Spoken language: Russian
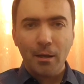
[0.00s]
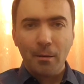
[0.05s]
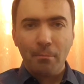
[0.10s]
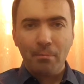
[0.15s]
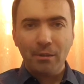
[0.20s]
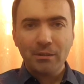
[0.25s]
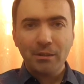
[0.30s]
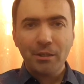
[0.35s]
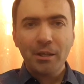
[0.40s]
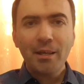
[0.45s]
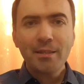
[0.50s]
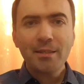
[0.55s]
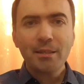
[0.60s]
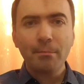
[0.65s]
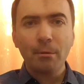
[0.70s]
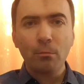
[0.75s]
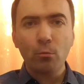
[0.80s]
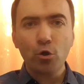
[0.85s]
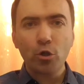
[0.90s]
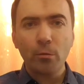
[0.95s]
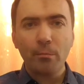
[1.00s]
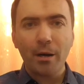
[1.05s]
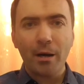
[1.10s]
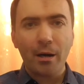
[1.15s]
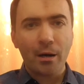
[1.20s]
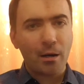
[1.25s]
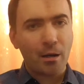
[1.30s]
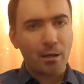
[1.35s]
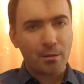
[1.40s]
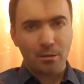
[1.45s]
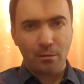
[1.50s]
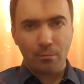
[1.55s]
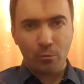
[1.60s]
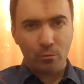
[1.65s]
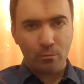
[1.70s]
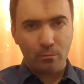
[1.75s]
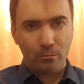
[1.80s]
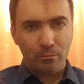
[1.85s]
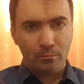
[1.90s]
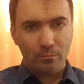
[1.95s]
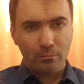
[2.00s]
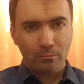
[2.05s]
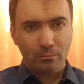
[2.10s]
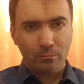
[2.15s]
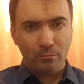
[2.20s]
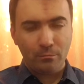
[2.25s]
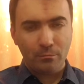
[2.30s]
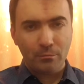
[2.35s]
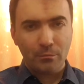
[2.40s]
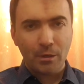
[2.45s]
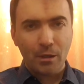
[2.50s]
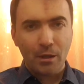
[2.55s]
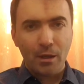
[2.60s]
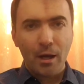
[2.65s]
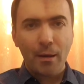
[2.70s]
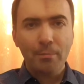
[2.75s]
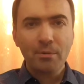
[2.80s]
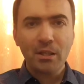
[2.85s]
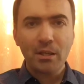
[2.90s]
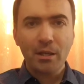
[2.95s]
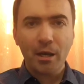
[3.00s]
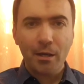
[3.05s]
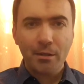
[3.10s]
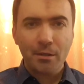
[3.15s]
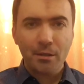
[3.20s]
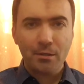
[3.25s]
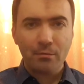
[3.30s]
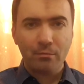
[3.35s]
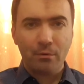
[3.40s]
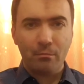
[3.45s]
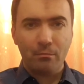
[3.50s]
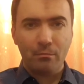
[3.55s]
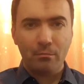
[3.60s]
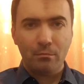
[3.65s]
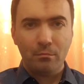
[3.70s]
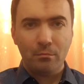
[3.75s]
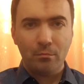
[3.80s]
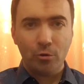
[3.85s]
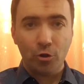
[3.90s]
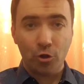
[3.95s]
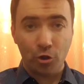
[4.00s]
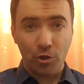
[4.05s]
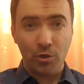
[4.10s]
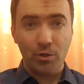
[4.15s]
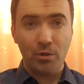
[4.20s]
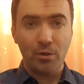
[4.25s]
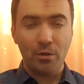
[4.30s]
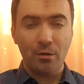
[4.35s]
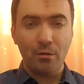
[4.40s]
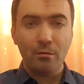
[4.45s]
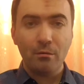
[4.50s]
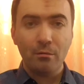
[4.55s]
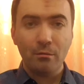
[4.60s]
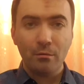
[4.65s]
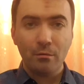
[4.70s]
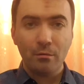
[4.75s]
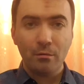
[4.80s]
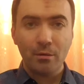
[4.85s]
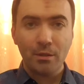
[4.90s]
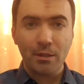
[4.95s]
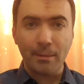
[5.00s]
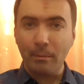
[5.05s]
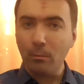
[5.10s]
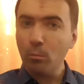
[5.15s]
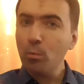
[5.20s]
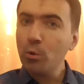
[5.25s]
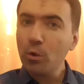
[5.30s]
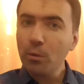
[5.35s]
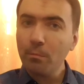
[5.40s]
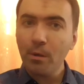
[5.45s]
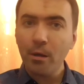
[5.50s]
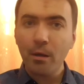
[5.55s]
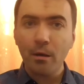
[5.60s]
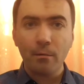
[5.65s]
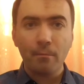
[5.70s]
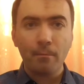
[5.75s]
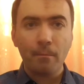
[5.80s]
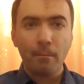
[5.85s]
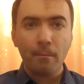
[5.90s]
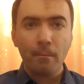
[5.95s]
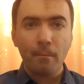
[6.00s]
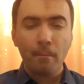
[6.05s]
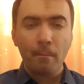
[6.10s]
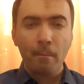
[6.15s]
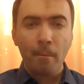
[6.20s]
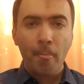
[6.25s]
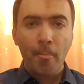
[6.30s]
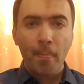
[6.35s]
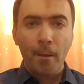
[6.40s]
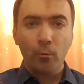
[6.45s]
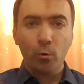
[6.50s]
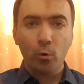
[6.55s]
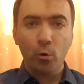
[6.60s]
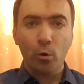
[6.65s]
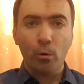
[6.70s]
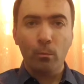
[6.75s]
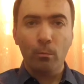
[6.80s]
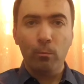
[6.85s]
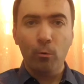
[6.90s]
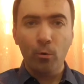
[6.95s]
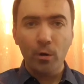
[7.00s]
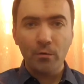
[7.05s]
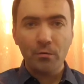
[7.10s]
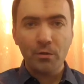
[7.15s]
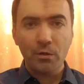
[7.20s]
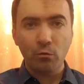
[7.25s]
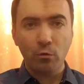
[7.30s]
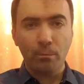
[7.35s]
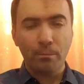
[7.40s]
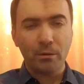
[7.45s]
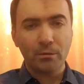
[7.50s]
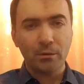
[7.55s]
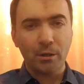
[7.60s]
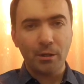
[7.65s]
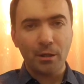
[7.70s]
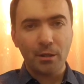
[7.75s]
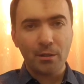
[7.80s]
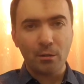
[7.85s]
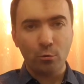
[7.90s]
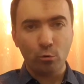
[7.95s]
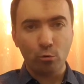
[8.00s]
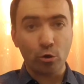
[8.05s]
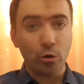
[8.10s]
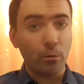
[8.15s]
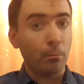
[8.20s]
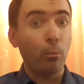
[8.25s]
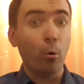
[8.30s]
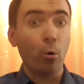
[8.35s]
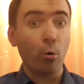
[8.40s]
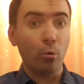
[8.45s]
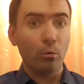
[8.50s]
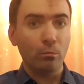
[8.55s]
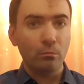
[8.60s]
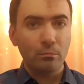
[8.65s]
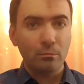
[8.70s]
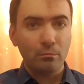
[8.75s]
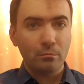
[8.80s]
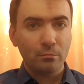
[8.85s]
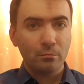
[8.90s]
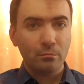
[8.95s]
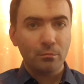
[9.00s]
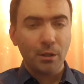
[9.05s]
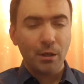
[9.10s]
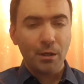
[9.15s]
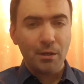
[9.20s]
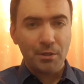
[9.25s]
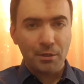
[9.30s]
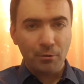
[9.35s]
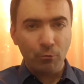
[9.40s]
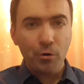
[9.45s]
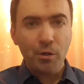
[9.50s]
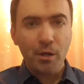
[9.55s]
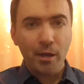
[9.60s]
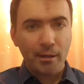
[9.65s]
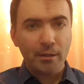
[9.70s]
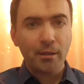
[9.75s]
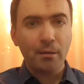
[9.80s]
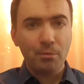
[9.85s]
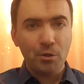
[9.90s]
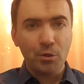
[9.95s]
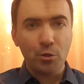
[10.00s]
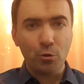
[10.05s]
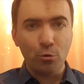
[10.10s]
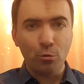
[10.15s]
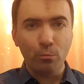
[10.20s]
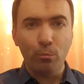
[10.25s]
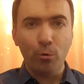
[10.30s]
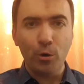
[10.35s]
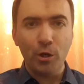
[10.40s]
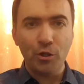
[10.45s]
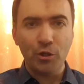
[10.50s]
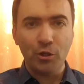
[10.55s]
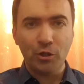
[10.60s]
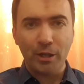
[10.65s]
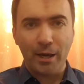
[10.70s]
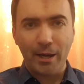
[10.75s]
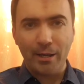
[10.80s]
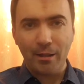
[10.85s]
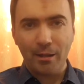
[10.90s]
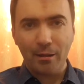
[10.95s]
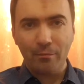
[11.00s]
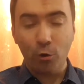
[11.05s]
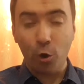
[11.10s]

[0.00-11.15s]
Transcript: Поклоняться мы можем разному. Обстоятельствам, жизни, самому себе. Но более всего поклоняться нужно Богу. Сегодня я это объясню более детально.